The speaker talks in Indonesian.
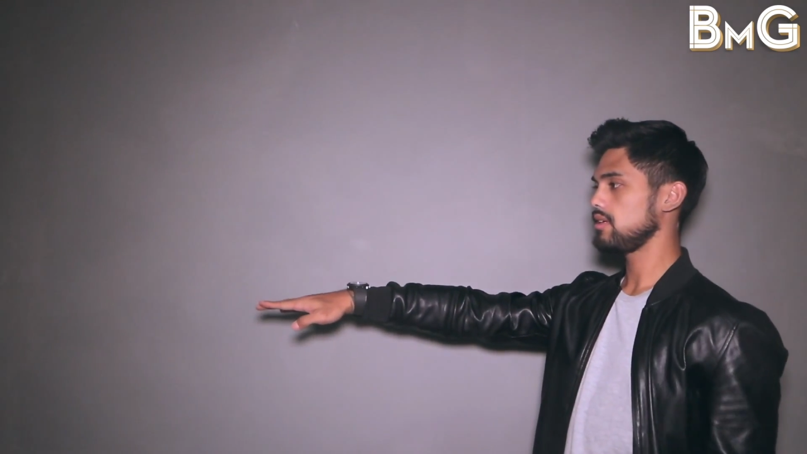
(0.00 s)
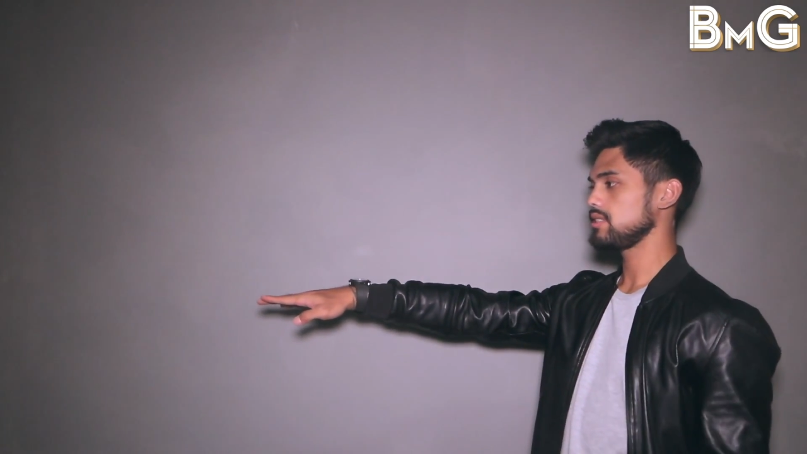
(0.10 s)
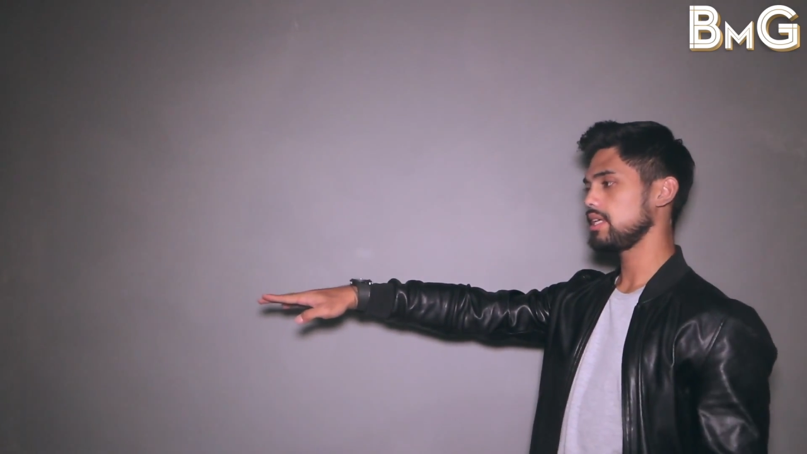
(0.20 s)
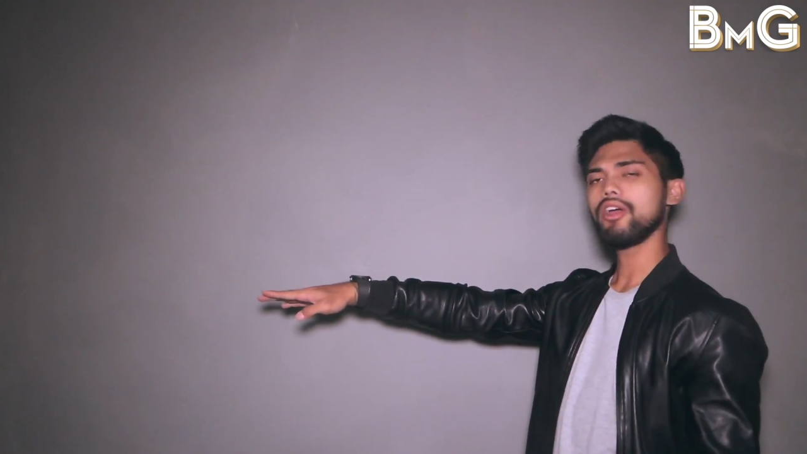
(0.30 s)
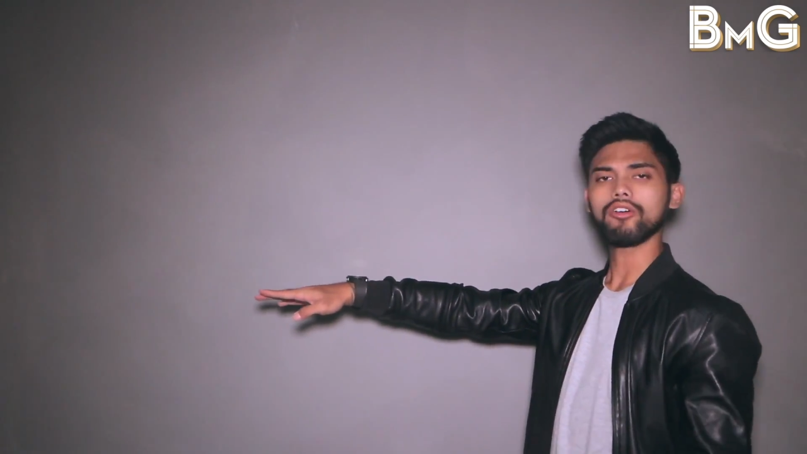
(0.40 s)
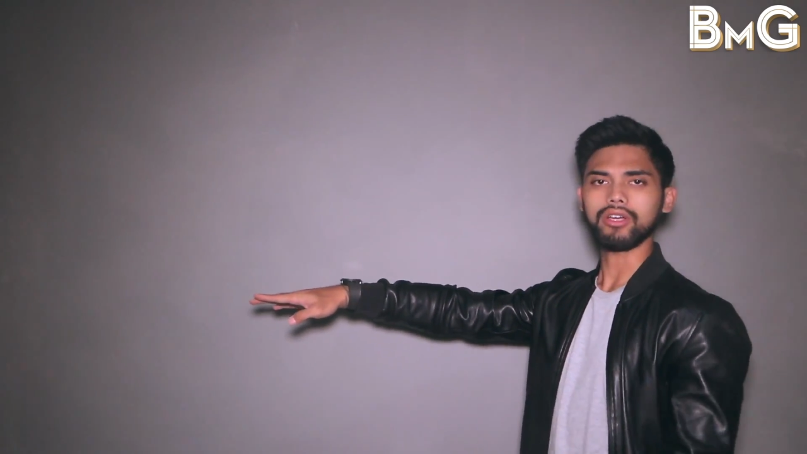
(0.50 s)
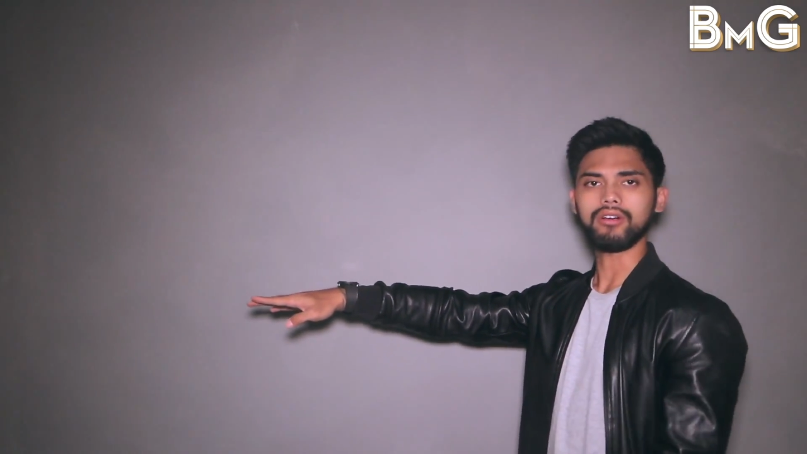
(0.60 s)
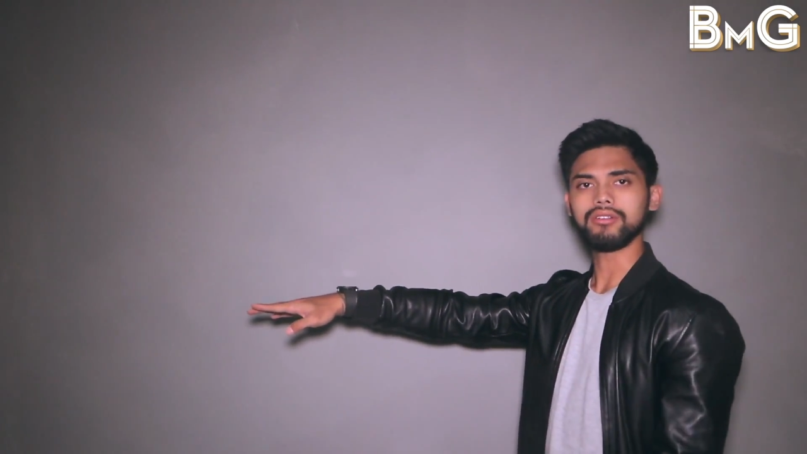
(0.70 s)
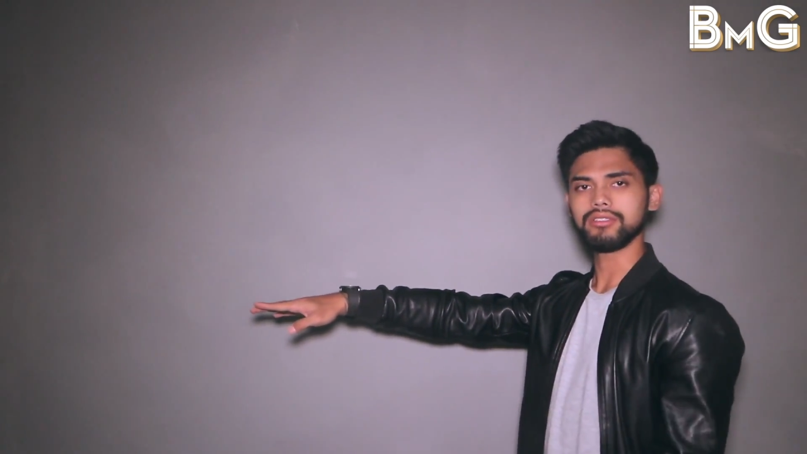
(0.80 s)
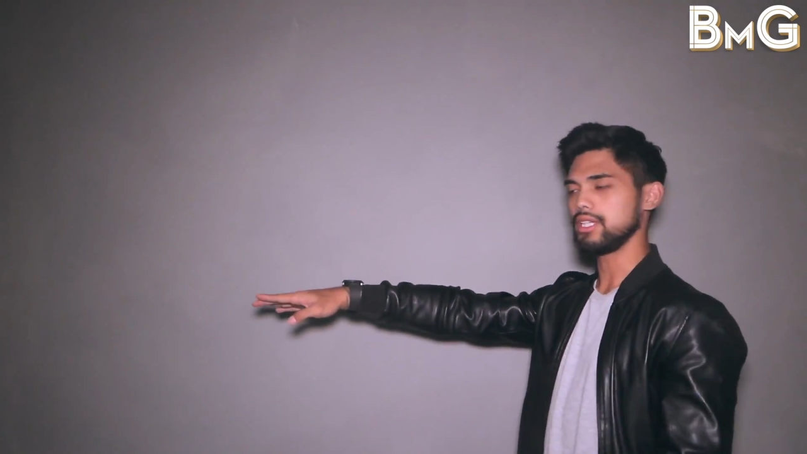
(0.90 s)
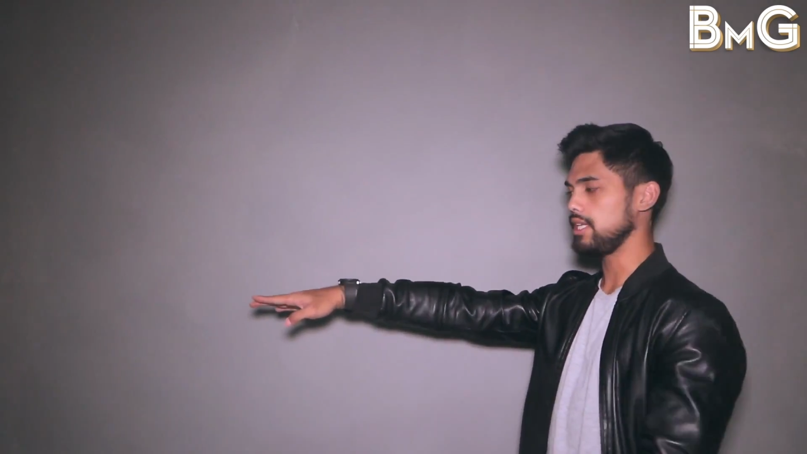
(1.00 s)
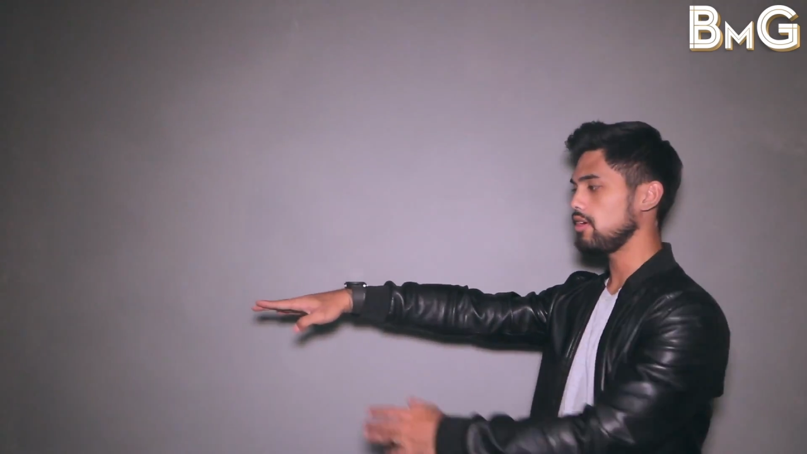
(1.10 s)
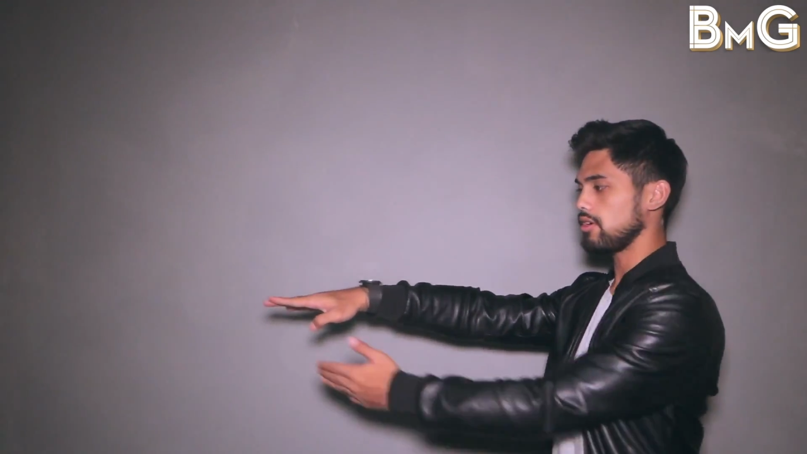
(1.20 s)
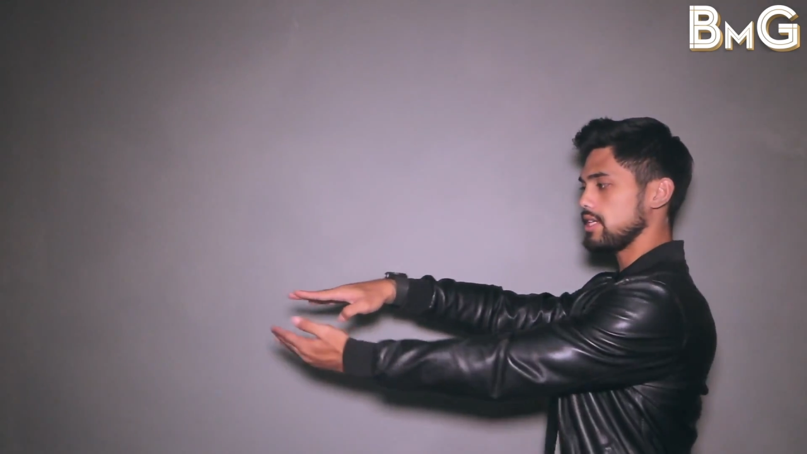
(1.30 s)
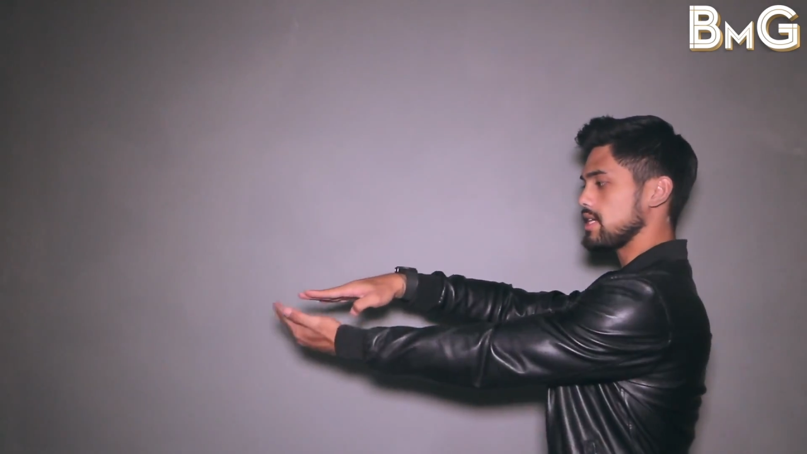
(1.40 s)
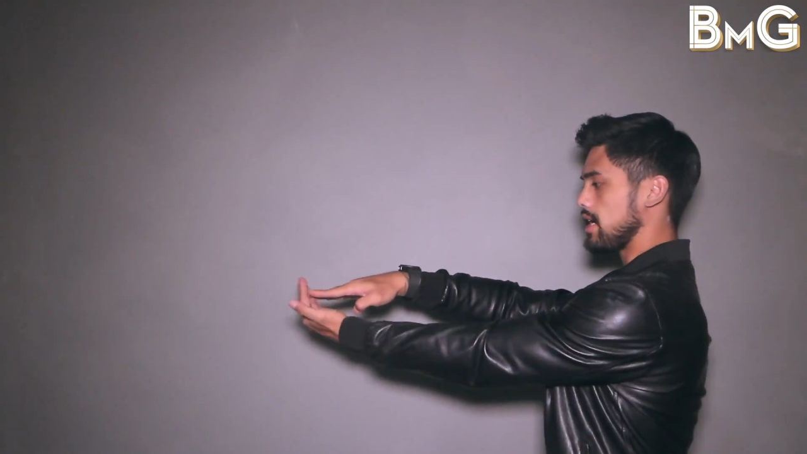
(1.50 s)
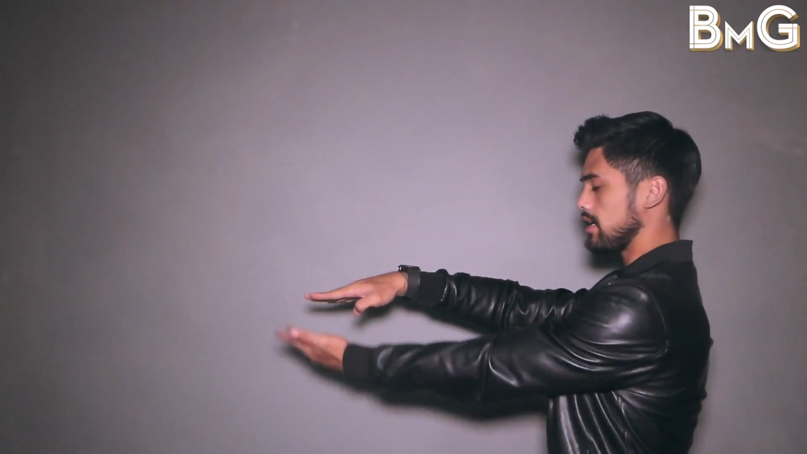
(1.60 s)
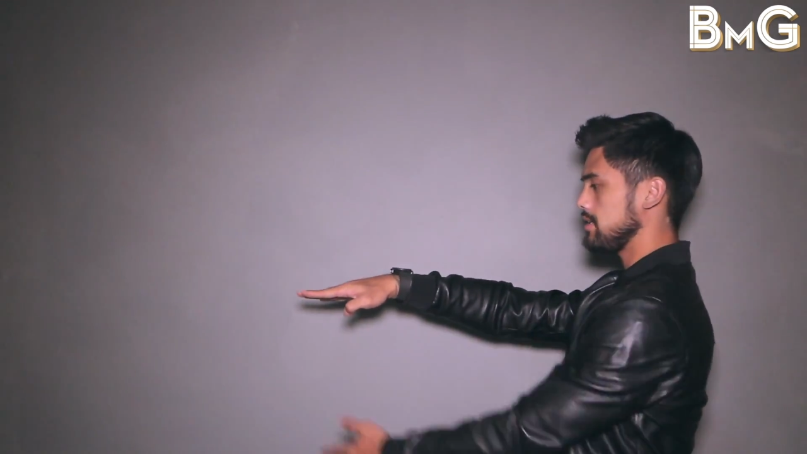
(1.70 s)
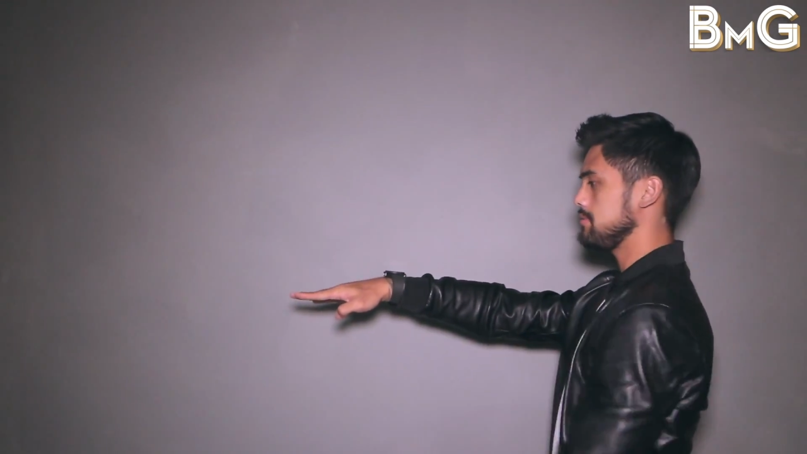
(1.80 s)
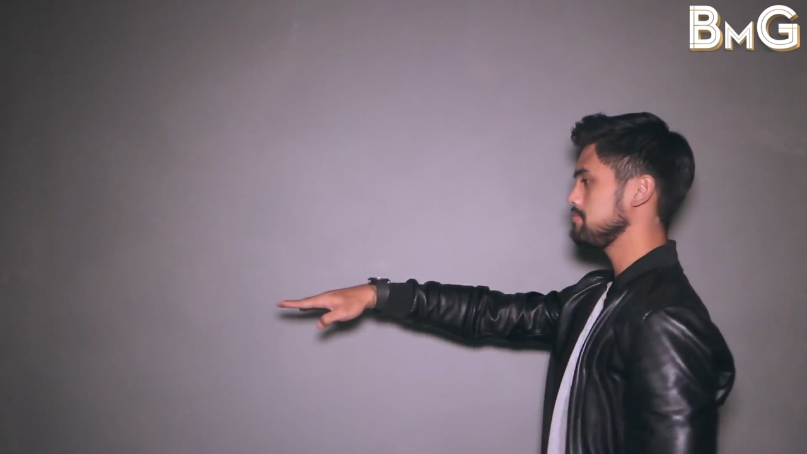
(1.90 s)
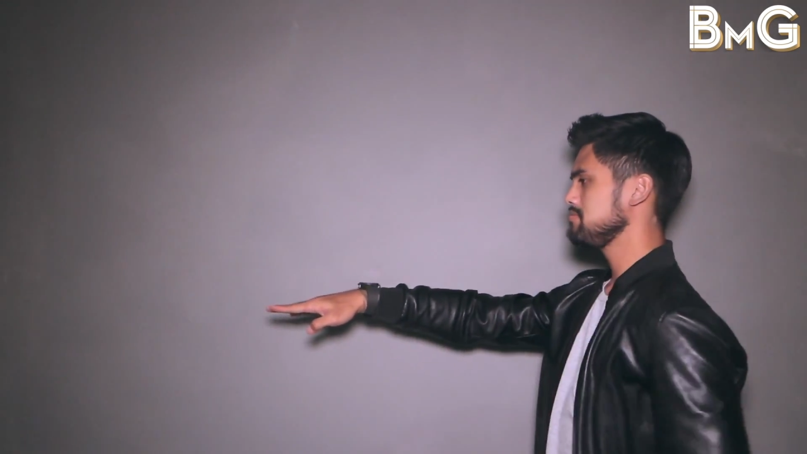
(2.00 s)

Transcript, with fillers: segini oke okay, kok segini oke okay, jaraknya